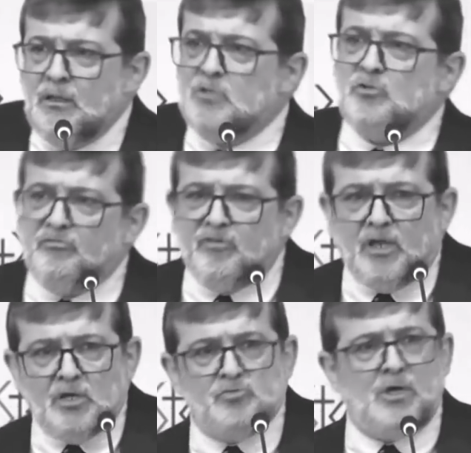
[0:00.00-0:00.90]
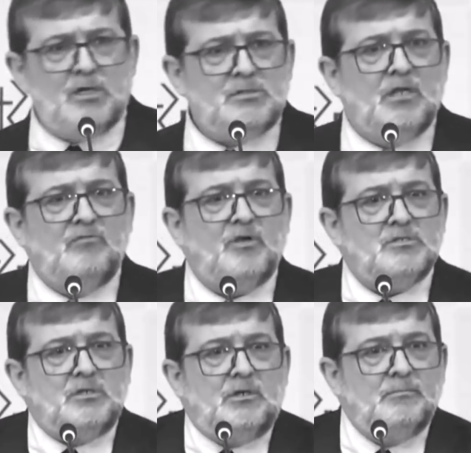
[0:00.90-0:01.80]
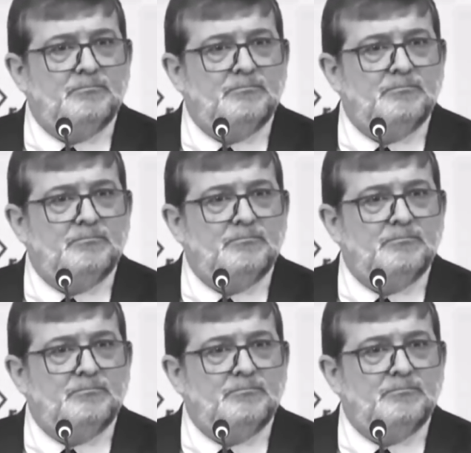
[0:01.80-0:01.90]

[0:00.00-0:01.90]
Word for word: E as ovelhas, o que elas têm que fazer?